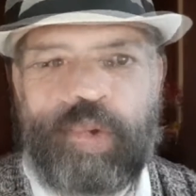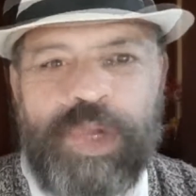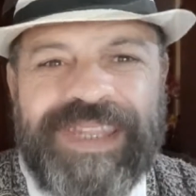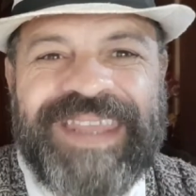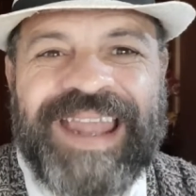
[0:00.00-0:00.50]
O
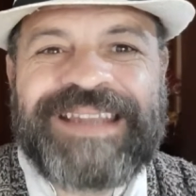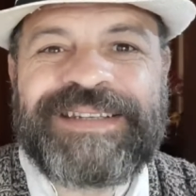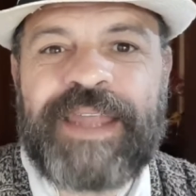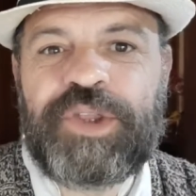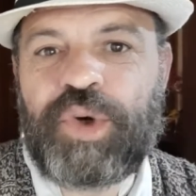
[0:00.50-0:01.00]

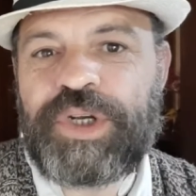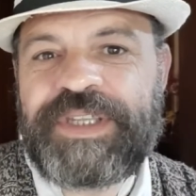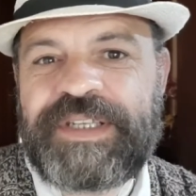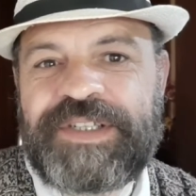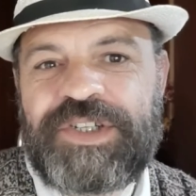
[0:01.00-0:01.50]
idealizador
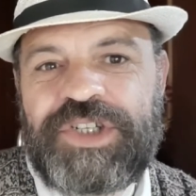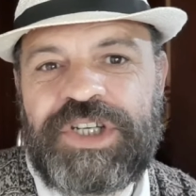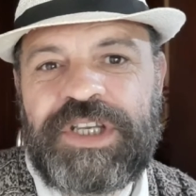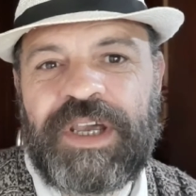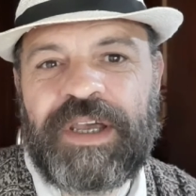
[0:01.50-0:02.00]
deste
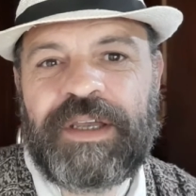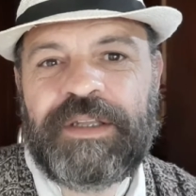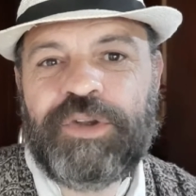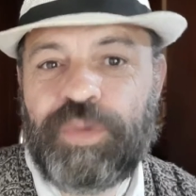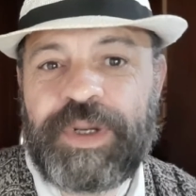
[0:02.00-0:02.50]
dia
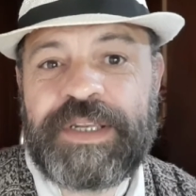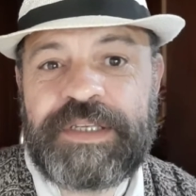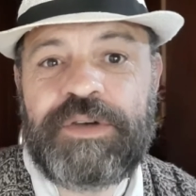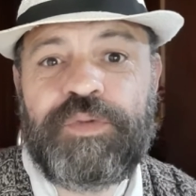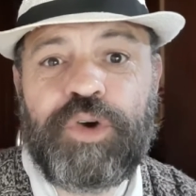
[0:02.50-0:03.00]
no
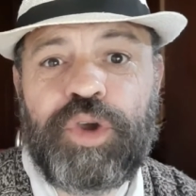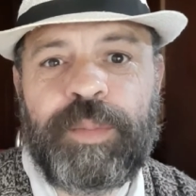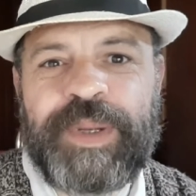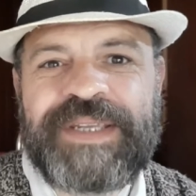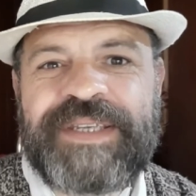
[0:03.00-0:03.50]
Brasil foi o
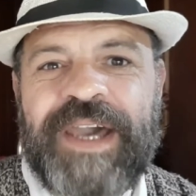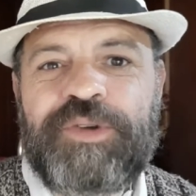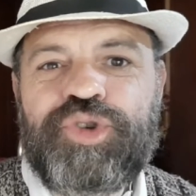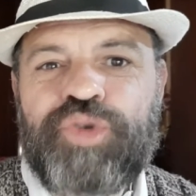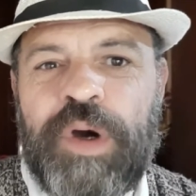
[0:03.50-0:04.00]

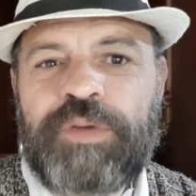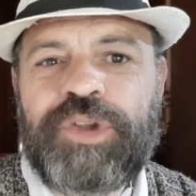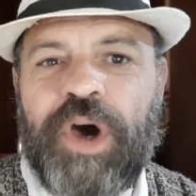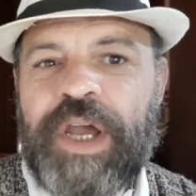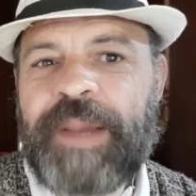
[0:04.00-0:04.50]
empresário João
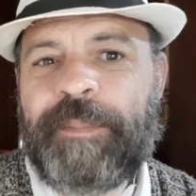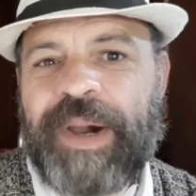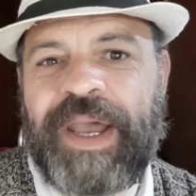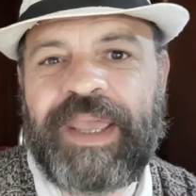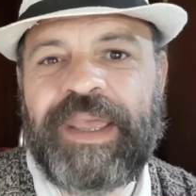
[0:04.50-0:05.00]
Dória
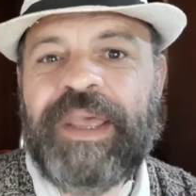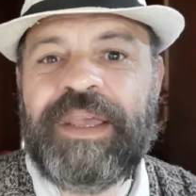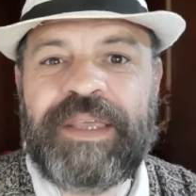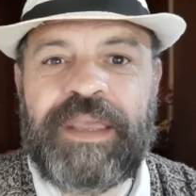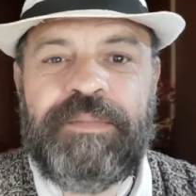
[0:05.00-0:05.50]
Pai,
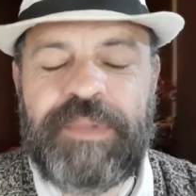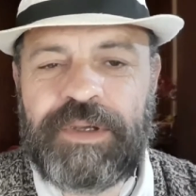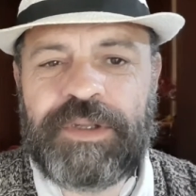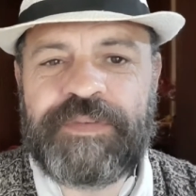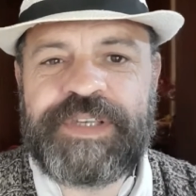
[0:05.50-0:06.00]
que em
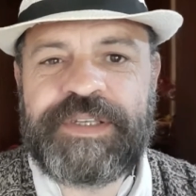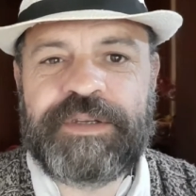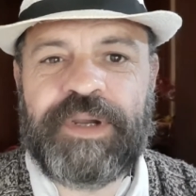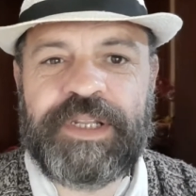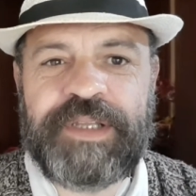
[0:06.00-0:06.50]

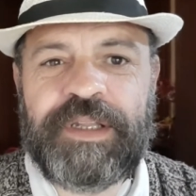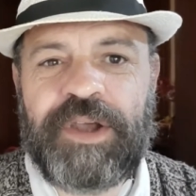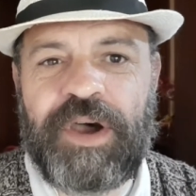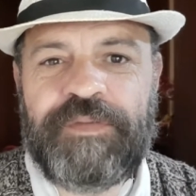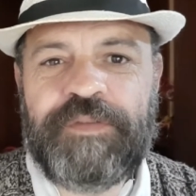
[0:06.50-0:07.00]

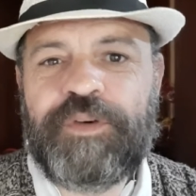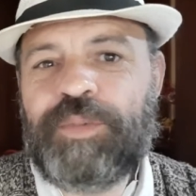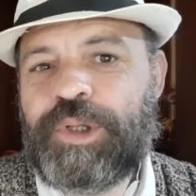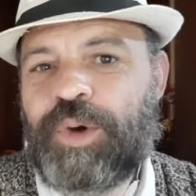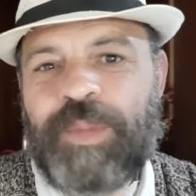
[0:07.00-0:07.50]
1949
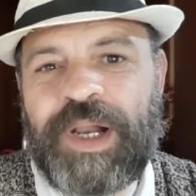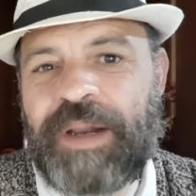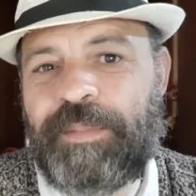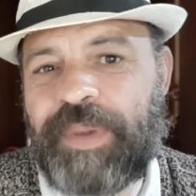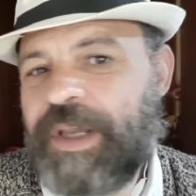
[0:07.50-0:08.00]
formulou uma
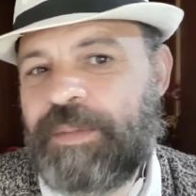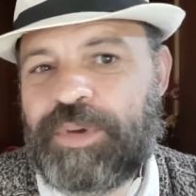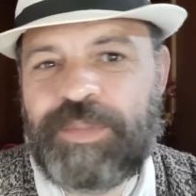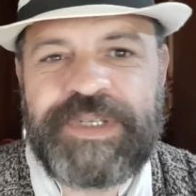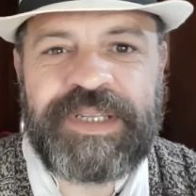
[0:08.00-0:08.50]
campanha
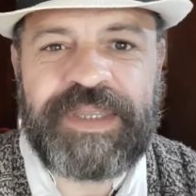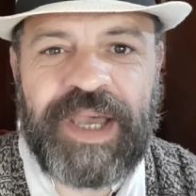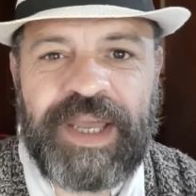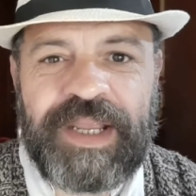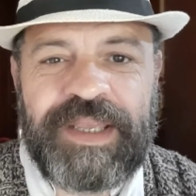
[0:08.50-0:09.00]

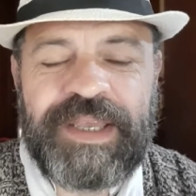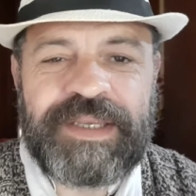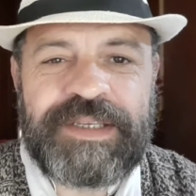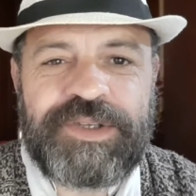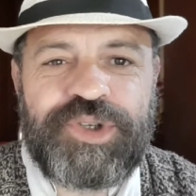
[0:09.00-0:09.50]
publicitária
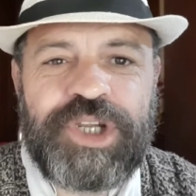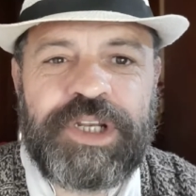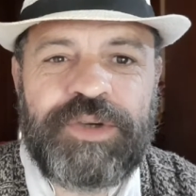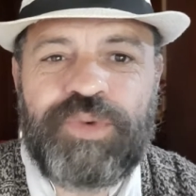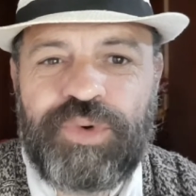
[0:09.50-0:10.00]
que
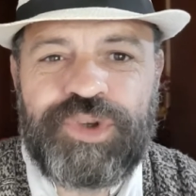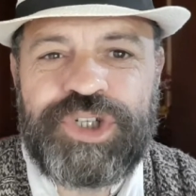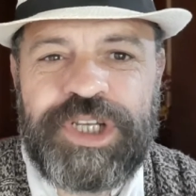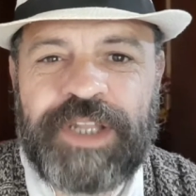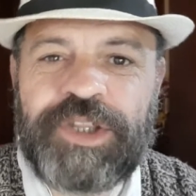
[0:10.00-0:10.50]
sugeriu o
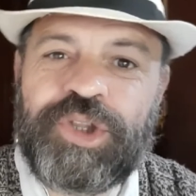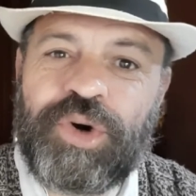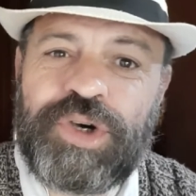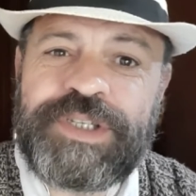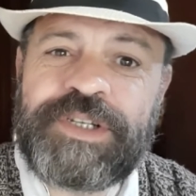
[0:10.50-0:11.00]
dia
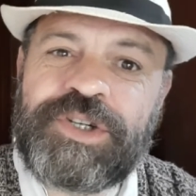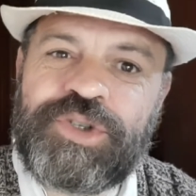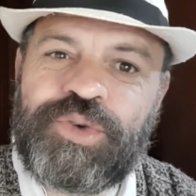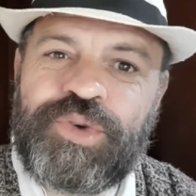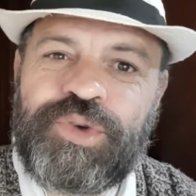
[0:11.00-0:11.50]
12 de
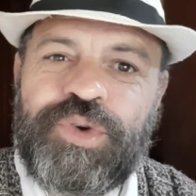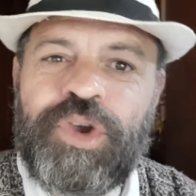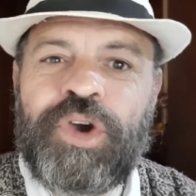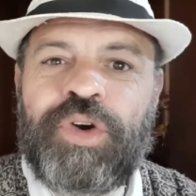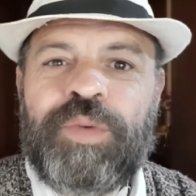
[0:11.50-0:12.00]
junho
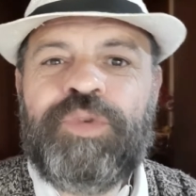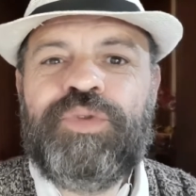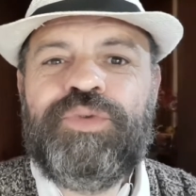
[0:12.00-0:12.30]
como